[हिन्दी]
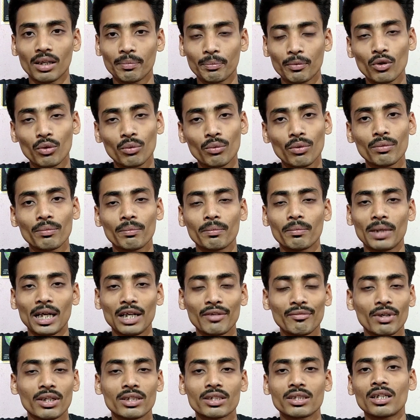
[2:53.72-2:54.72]
आपको वो
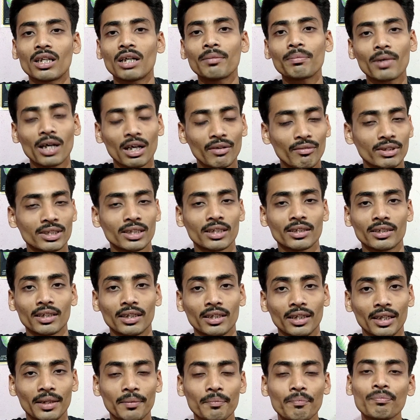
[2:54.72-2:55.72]
मैन्युफैक्चर आप करवा
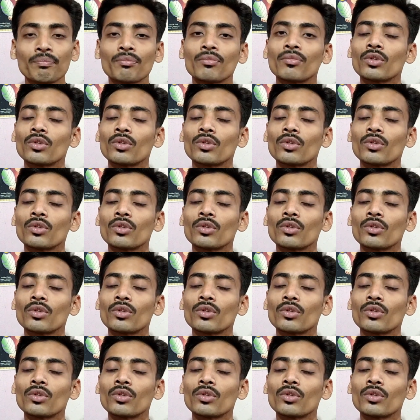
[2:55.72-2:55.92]
सकते नहीं